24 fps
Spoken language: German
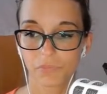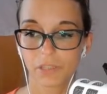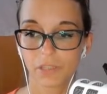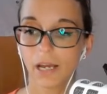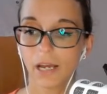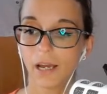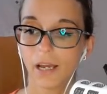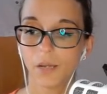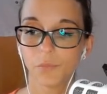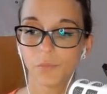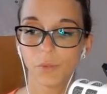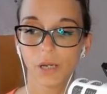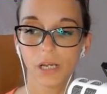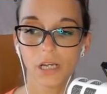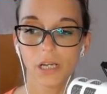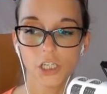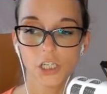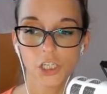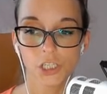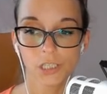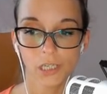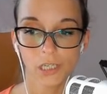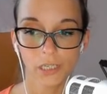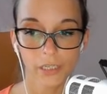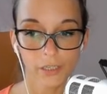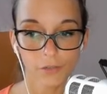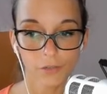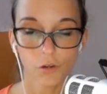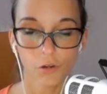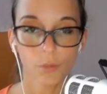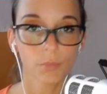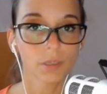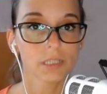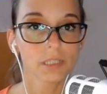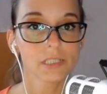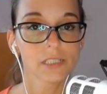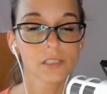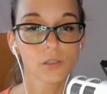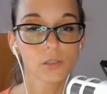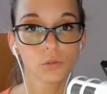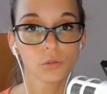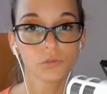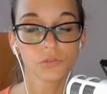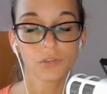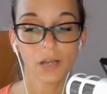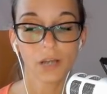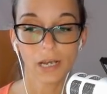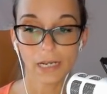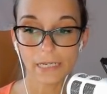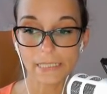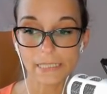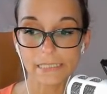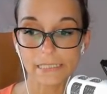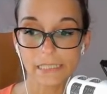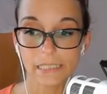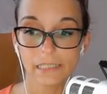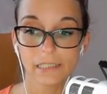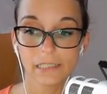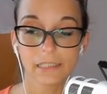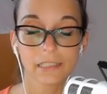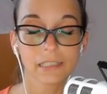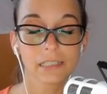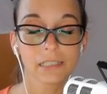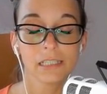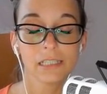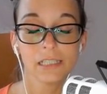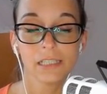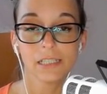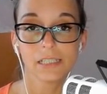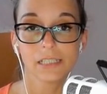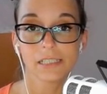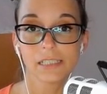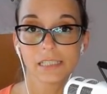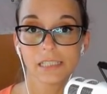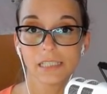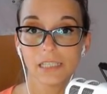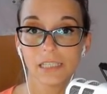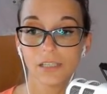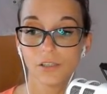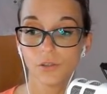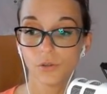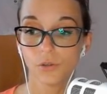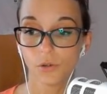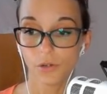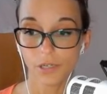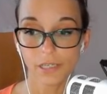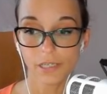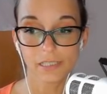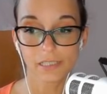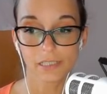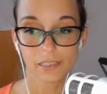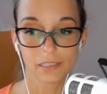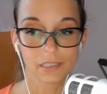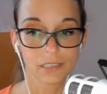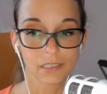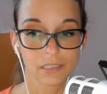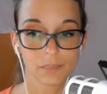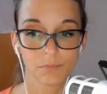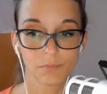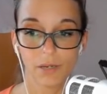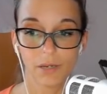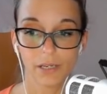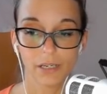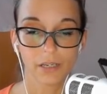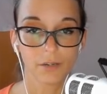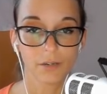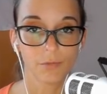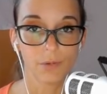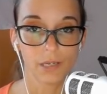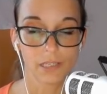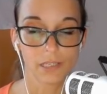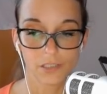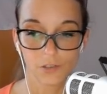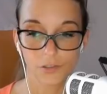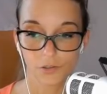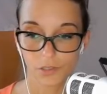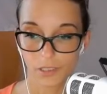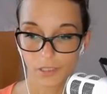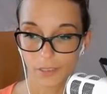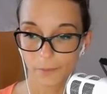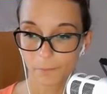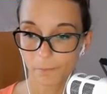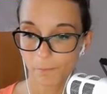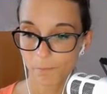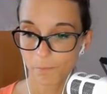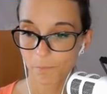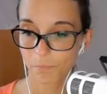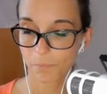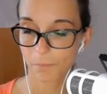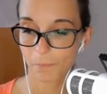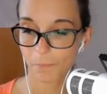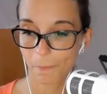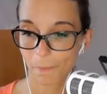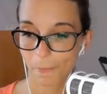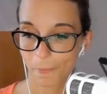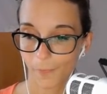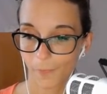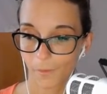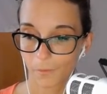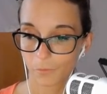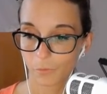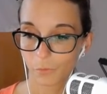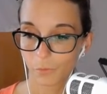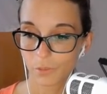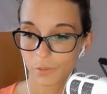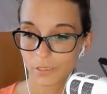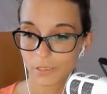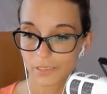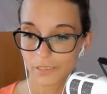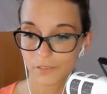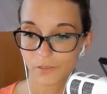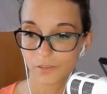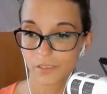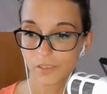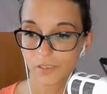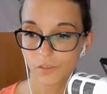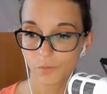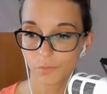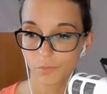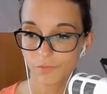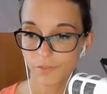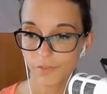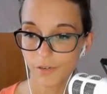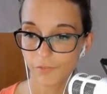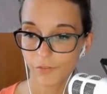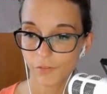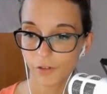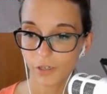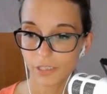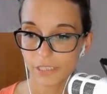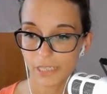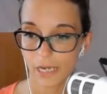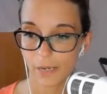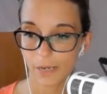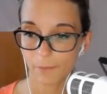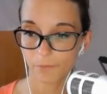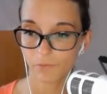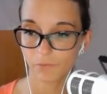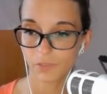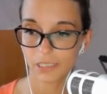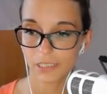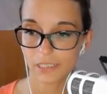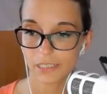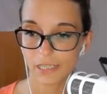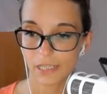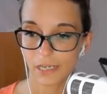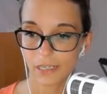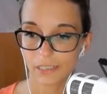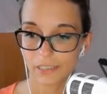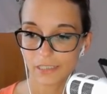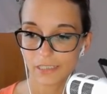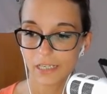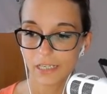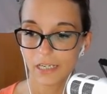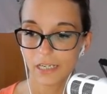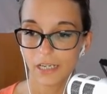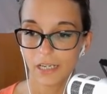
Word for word: ja, ein paar schnelle Informationen für all diejenigen, die neu sind bei Equestrian und das noch nicht so mitverfolgt haben, wie gesagt.